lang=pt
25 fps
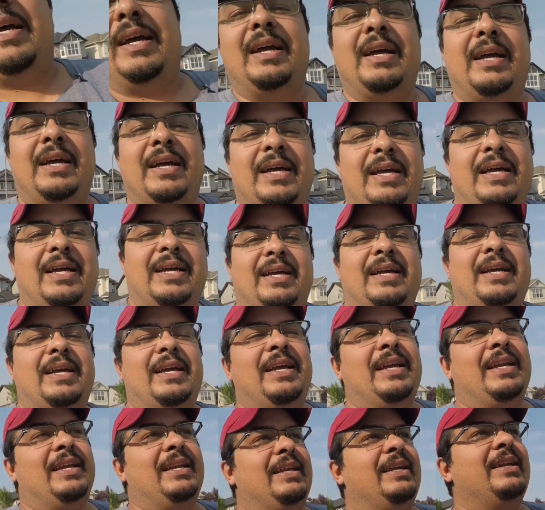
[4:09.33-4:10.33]
É,
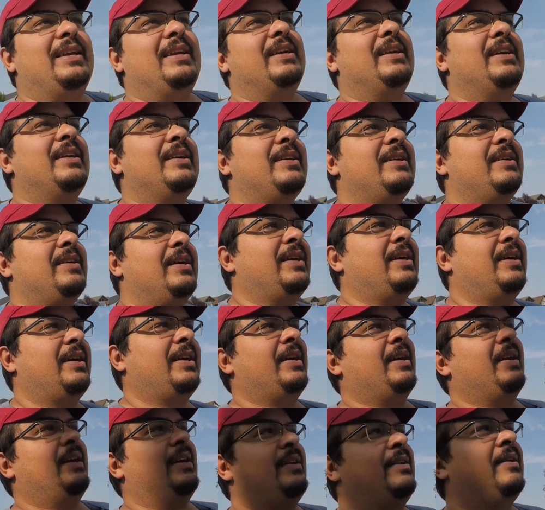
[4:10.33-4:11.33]
ele
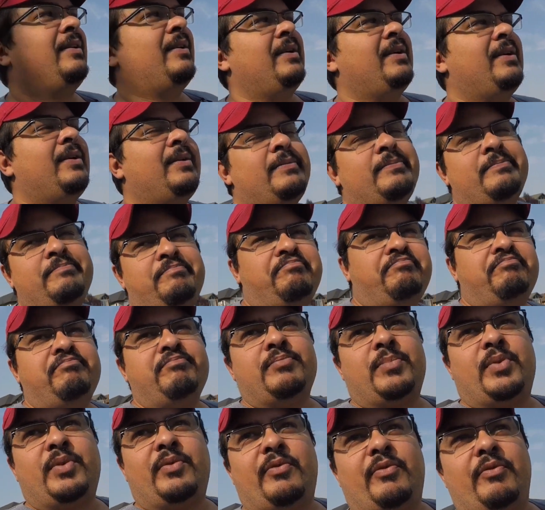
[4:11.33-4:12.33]
é
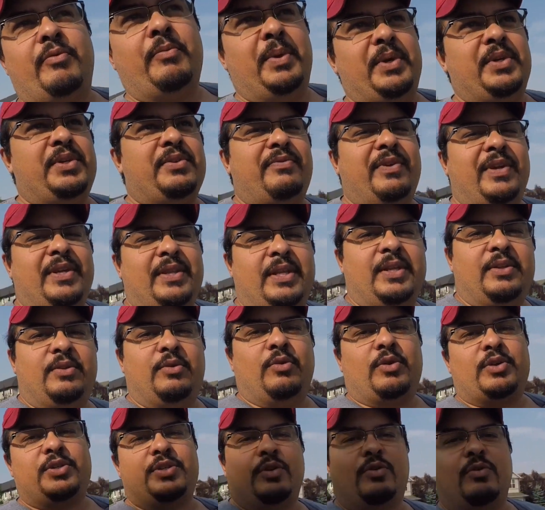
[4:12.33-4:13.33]
provavelmente
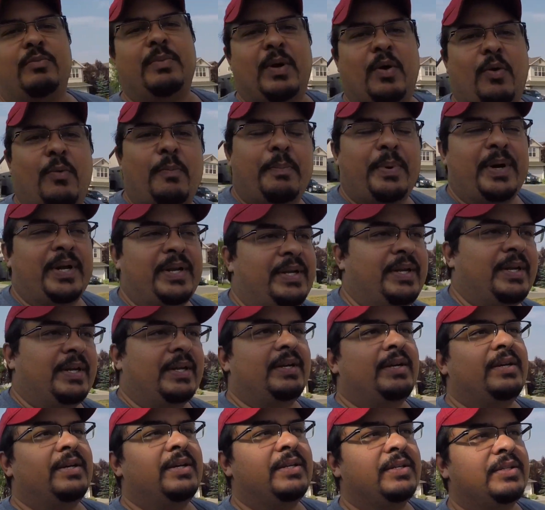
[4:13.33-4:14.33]
vendedor de alguma companhia
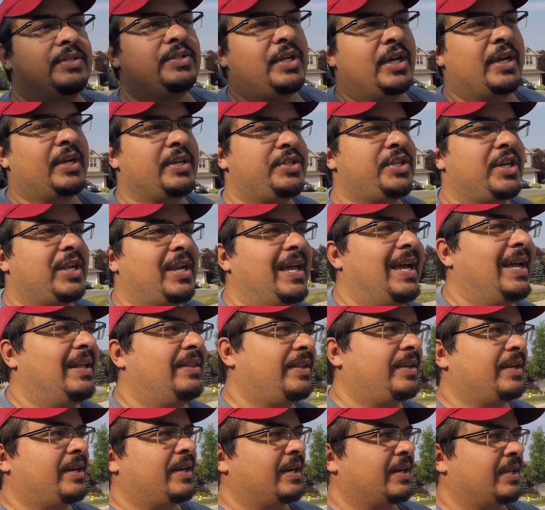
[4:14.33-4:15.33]
de rede
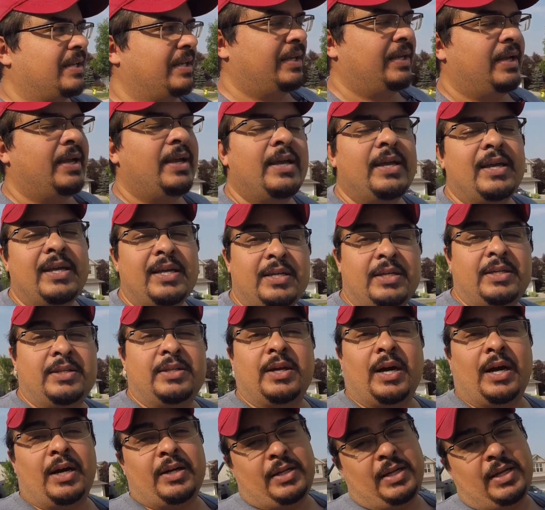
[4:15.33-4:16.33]
elétrica aqui.
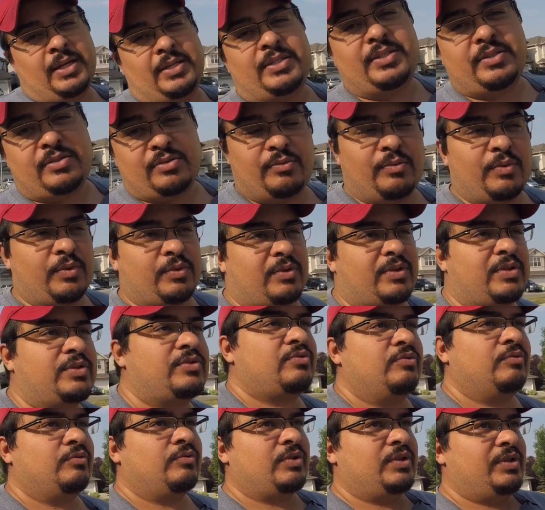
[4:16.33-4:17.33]
Aliás, isso é um outro
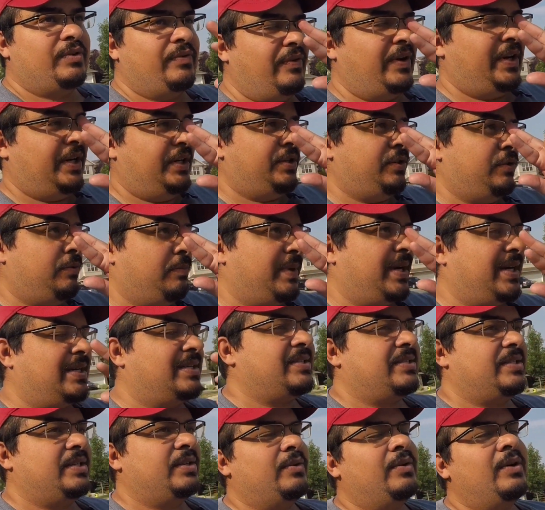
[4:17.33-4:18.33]
assunto. Diferente do
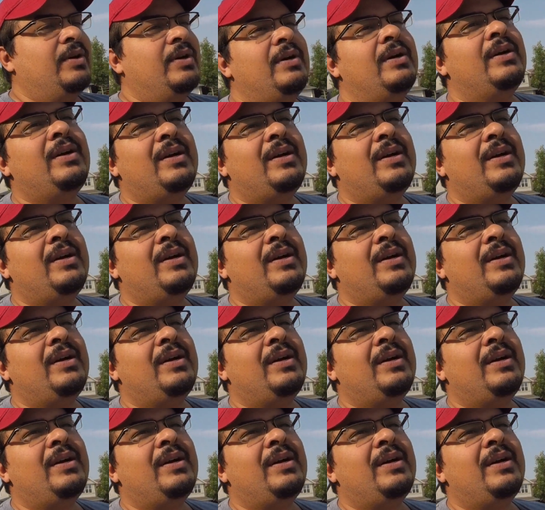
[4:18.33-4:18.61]
Brasil,